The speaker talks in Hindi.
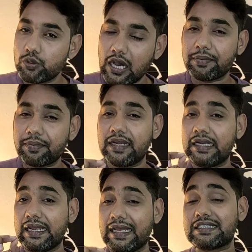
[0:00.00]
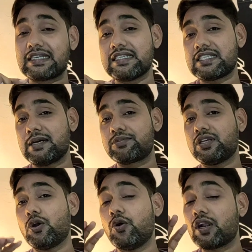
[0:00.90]
वो आपकी एज के हिसाब
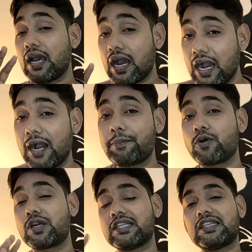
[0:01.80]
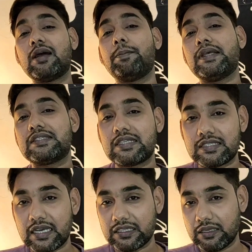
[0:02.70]
से और आप कितना
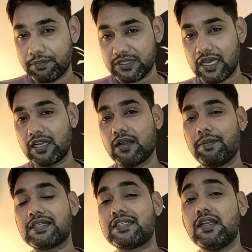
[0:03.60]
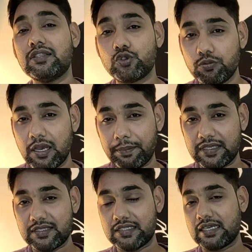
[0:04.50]
पेंशन चाहते हैं चार हज़ार पांच हज़ार जो भी आप
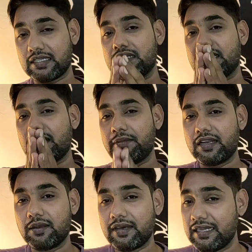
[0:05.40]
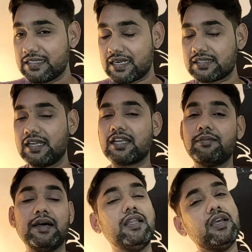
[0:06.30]
पेंशन चाहते हैं रिटायरमेंट के बाद यानी साठ साल
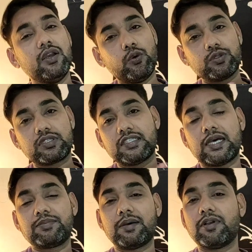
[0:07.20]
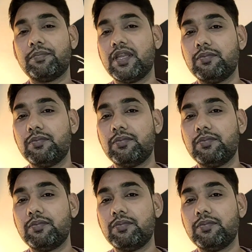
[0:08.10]
के बाद उसके हिसाब से आपका